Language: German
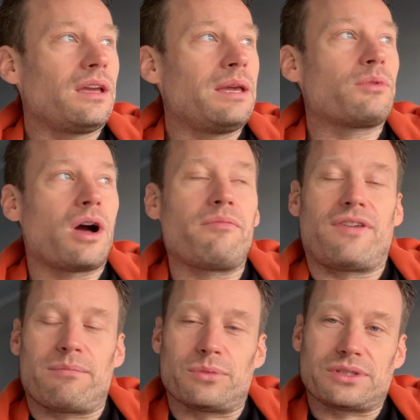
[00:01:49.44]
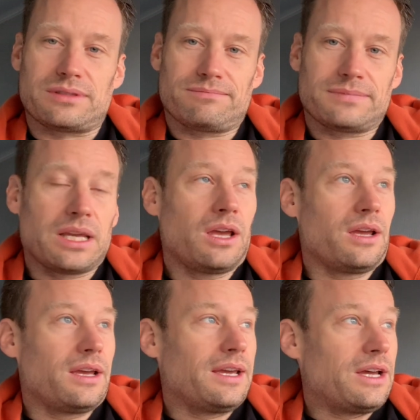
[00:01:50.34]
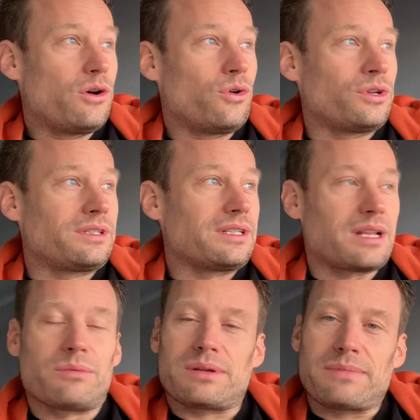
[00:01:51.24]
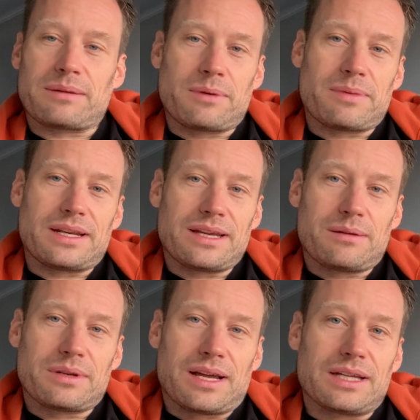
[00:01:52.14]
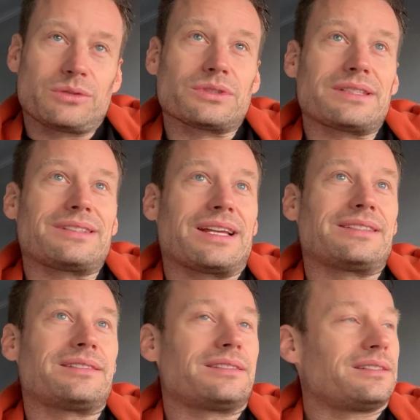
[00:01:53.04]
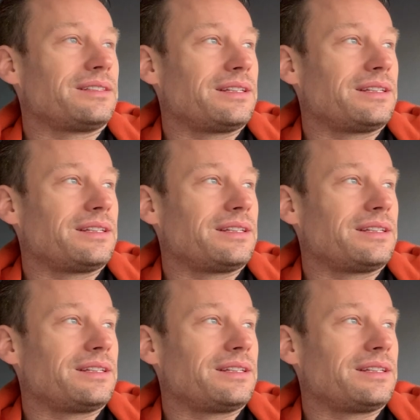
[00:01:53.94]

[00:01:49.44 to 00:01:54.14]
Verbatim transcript: im Kopf haben muss. Und ich glaube, da merkt man bei näherer Betrachtung, dass das